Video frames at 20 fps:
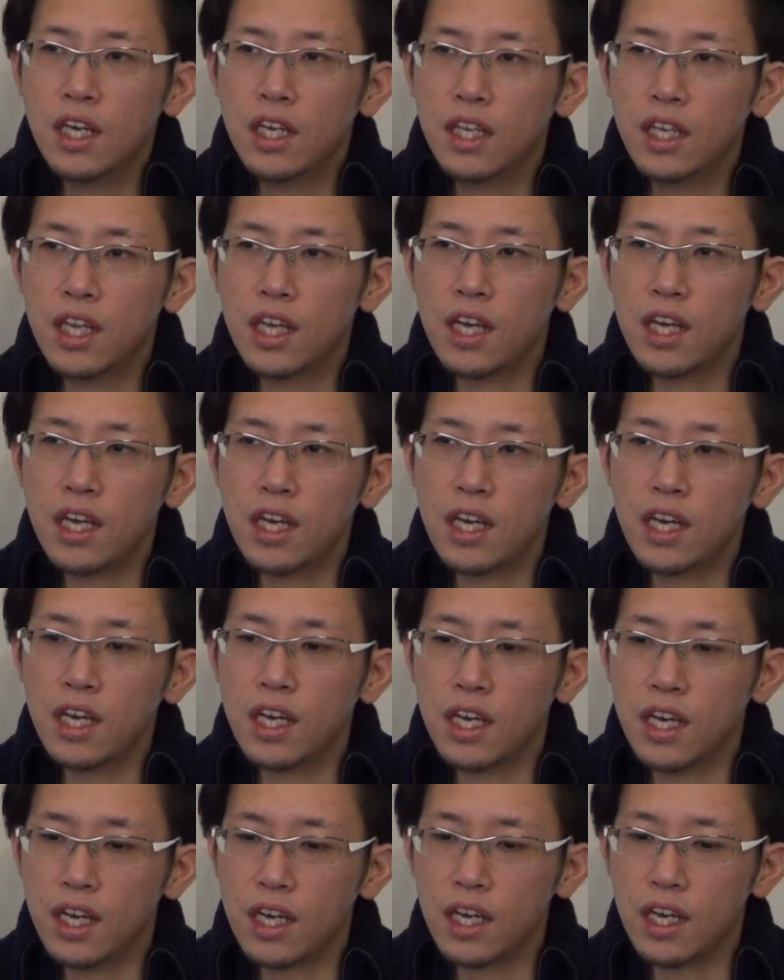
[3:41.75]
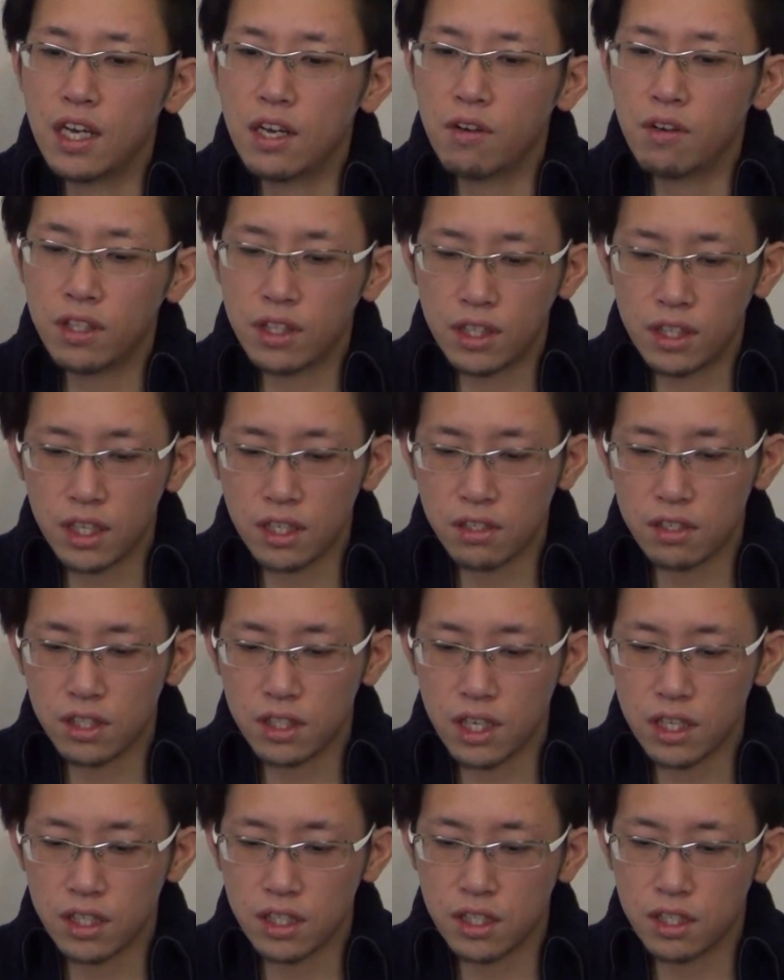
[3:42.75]
で
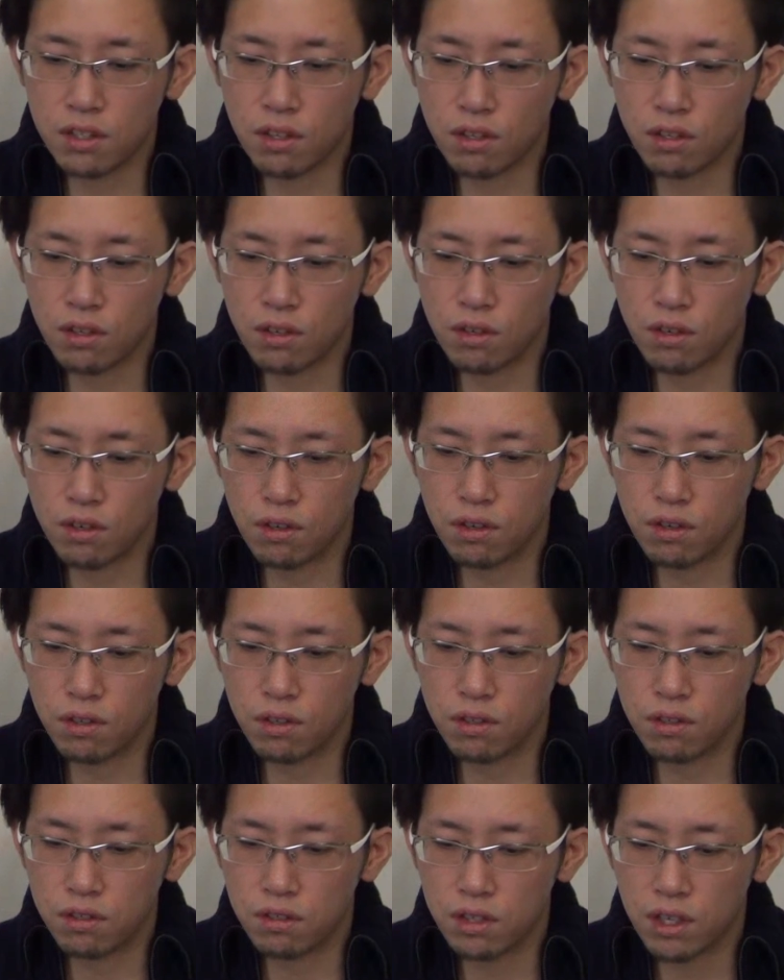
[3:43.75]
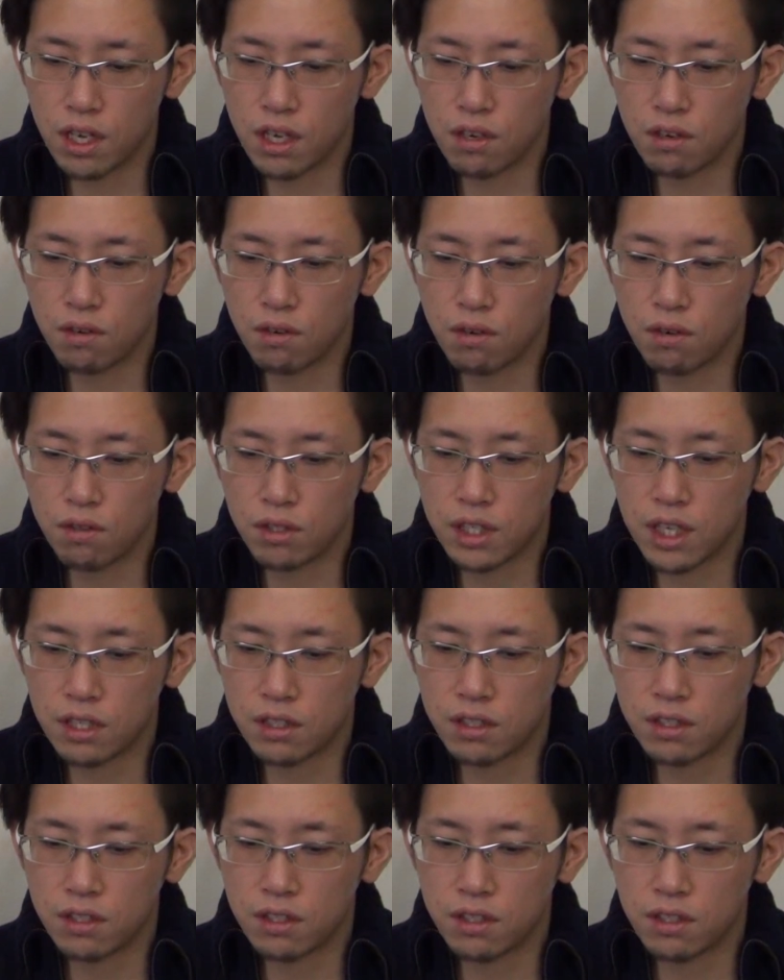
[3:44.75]
私たちその復縁工
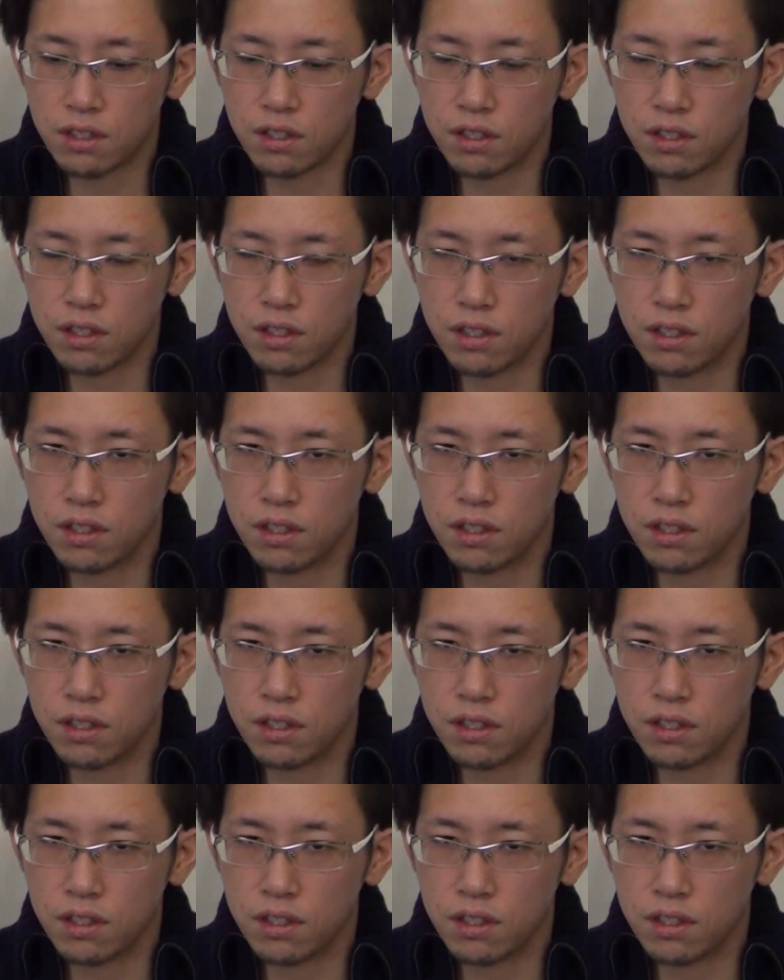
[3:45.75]
作